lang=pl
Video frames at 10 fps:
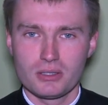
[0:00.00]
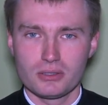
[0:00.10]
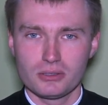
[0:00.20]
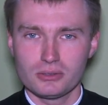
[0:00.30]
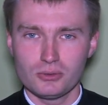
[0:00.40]
e,
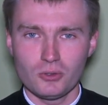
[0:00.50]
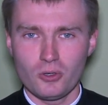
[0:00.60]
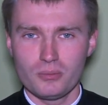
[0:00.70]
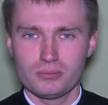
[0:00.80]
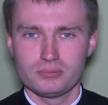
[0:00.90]

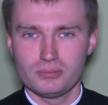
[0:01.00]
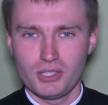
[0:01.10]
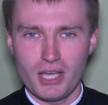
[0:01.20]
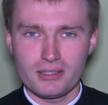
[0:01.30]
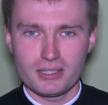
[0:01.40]
którą
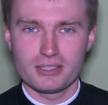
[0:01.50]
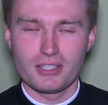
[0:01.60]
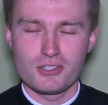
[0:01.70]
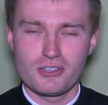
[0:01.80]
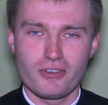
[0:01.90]
ja tak
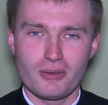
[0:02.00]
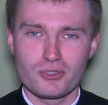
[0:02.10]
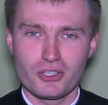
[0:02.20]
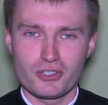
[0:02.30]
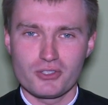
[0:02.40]
nazywam,
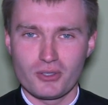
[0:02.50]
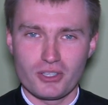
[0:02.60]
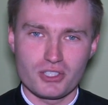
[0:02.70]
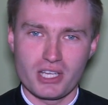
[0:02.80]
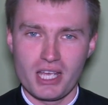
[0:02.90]
że jest to
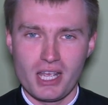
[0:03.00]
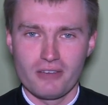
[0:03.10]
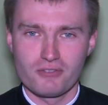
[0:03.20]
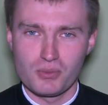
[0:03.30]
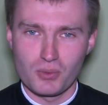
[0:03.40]
nasze
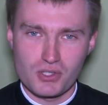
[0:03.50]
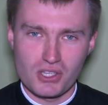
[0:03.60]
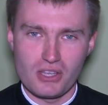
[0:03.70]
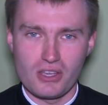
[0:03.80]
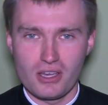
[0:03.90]

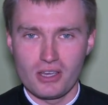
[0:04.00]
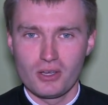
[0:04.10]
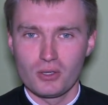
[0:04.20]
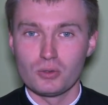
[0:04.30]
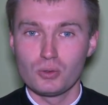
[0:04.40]
wzmocnienie
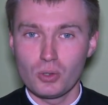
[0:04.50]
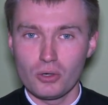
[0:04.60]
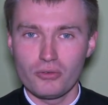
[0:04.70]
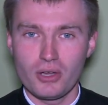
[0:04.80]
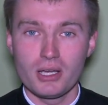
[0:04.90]

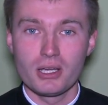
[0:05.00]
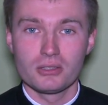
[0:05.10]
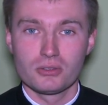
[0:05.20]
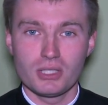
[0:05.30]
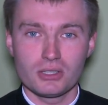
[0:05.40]
duchowe.
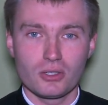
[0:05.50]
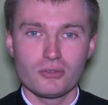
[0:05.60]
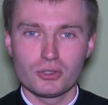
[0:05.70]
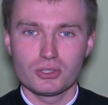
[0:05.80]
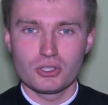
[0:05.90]

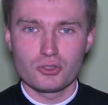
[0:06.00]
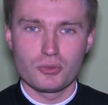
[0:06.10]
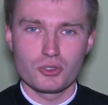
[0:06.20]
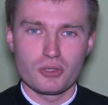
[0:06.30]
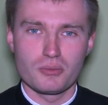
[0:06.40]
Dodatkowo też
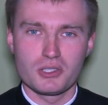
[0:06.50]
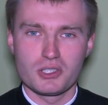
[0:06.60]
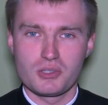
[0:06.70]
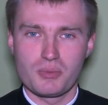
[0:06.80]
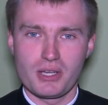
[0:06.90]
możemy
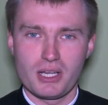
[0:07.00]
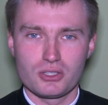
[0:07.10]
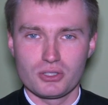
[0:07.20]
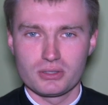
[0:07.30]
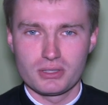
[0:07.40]
zbierać
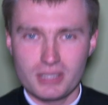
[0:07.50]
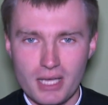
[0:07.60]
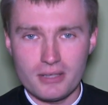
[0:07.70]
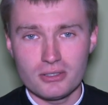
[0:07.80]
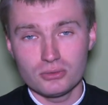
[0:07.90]

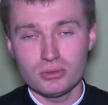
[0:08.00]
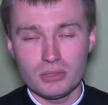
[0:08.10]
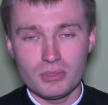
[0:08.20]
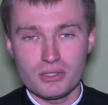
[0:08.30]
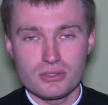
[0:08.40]
denary, które
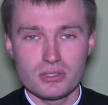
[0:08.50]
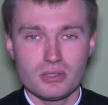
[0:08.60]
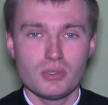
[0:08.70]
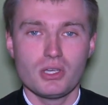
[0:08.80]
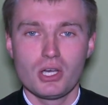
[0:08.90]
między
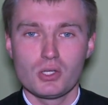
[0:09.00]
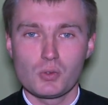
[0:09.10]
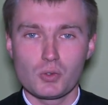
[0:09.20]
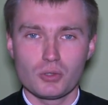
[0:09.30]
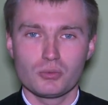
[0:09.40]
innymi
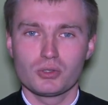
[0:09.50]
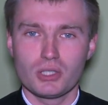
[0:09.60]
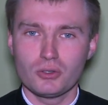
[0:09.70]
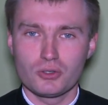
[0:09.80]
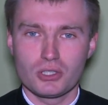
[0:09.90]
służą do
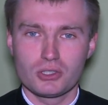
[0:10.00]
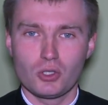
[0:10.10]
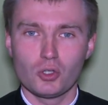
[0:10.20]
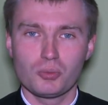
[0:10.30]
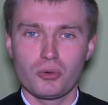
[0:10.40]
tego, że gdy
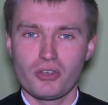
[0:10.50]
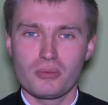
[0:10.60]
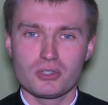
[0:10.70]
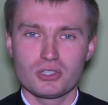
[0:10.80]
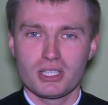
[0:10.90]

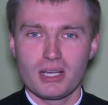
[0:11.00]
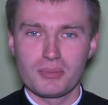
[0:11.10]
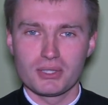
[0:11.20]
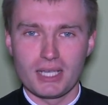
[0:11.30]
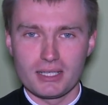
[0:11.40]
odpowiemy źle na
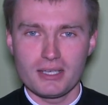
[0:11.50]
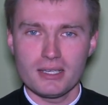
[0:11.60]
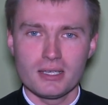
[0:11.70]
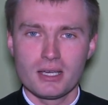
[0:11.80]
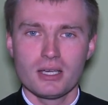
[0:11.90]

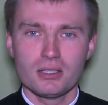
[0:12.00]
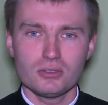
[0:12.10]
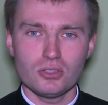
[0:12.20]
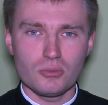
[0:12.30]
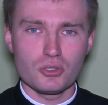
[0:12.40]
pytanie,
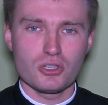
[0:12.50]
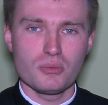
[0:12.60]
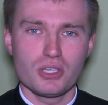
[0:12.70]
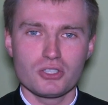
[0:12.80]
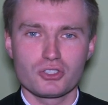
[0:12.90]
to
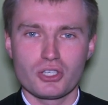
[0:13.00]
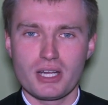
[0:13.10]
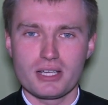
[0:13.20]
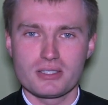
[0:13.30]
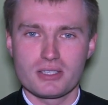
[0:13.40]
możemy jeszcze
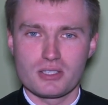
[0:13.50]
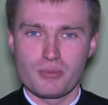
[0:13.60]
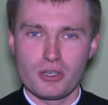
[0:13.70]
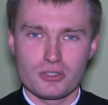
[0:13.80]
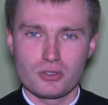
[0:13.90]
raz
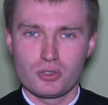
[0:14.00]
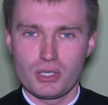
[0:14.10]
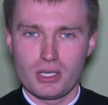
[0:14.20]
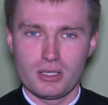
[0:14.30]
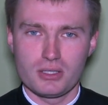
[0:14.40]
zmierzyć
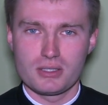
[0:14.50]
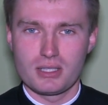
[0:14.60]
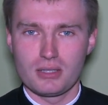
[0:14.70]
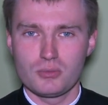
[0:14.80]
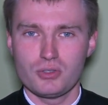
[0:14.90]
się z
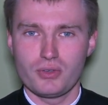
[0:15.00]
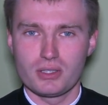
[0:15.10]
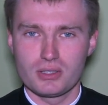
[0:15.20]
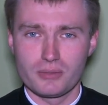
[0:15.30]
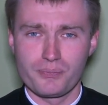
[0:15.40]
danym
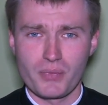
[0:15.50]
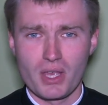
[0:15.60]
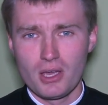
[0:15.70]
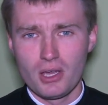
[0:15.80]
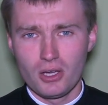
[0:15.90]
świętym.
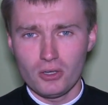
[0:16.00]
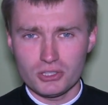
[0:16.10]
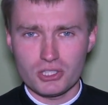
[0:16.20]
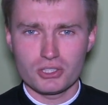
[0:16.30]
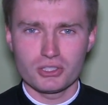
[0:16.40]

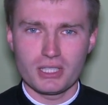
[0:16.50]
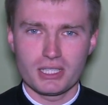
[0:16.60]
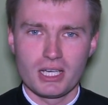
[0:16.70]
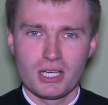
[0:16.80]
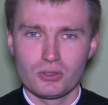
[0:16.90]
Chociaż gdy
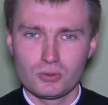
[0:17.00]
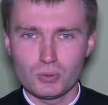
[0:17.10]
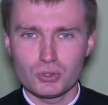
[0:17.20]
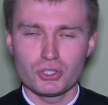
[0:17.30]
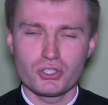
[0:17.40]
tak
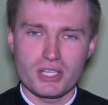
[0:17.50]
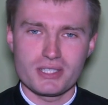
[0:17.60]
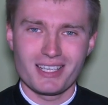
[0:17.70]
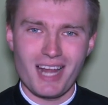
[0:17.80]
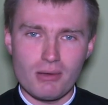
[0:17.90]
dłuższy
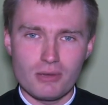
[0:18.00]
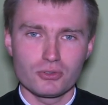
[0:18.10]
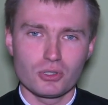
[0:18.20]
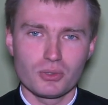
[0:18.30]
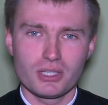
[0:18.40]
czas grałem w
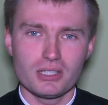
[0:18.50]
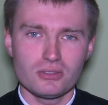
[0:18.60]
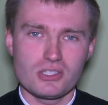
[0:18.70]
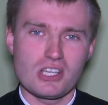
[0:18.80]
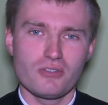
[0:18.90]
tą grę,
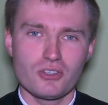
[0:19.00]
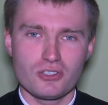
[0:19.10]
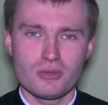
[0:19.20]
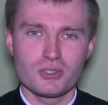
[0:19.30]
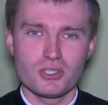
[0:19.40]
to
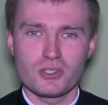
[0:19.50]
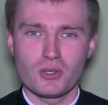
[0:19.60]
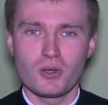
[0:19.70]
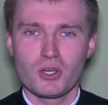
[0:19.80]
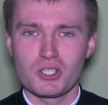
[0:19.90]
zauważyłem, że jest
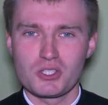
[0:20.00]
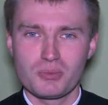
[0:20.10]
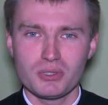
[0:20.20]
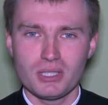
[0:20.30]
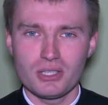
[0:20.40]
to
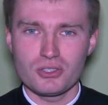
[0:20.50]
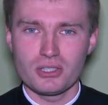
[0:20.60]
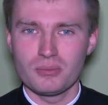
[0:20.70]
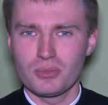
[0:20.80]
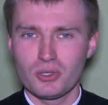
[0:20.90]

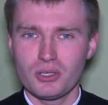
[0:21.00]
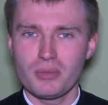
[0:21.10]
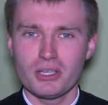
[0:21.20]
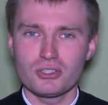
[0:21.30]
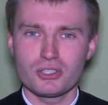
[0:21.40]
zbyteczne, bo
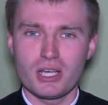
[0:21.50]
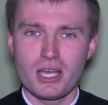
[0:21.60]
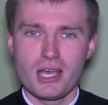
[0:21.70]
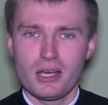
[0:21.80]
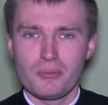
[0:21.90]
chyba jeszcze
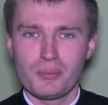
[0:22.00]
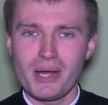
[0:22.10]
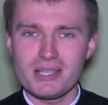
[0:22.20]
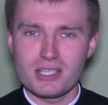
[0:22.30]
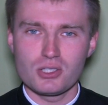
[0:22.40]

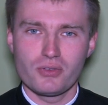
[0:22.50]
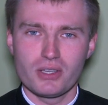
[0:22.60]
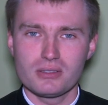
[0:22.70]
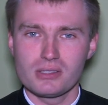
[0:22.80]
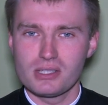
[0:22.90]
baza
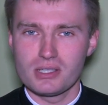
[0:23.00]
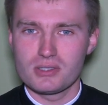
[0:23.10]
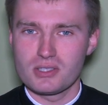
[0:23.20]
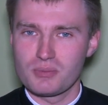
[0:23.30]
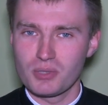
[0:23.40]
świętych
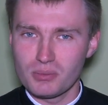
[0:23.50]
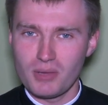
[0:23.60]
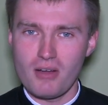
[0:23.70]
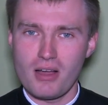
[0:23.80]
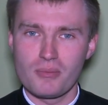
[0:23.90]
jest zbyt
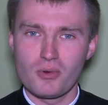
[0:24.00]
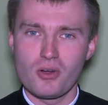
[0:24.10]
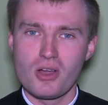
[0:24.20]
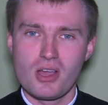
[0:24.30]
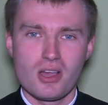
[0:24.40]
mała,
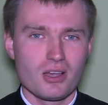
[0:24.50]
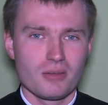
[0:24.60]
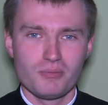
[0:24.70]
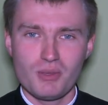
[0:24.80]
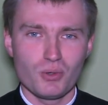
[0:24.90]
bo
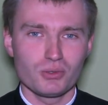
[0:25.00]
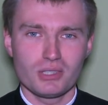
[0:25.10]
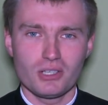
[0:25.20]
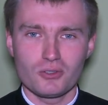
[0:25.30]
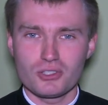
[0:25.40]
Mimo
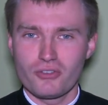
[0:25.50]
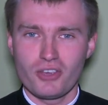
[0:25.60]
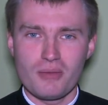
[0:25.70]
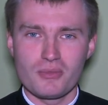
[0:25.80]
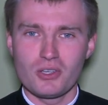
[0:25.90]
tego, że
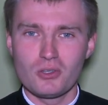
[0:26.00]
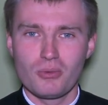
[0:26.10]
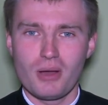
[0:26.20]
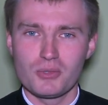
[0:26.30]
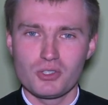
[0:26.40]
wiemy, ilu
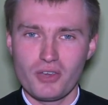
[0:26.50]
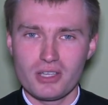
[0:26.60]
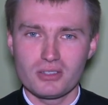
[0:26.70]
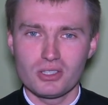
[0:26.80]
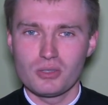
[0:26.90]
mamy
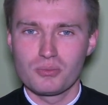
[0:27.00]
świętych i